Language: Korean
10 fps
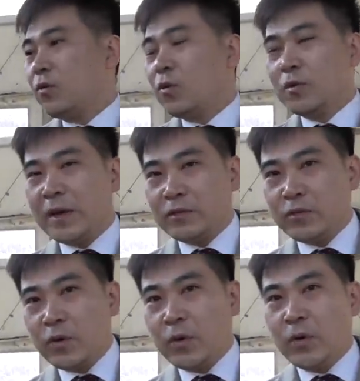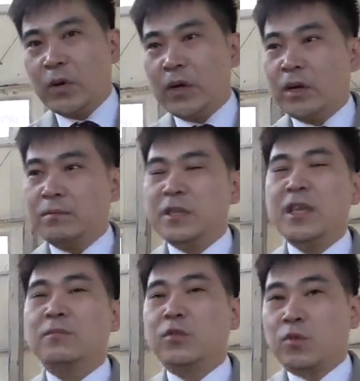공급해주고
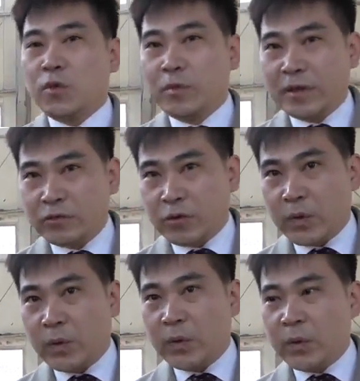미생물을 공급해주고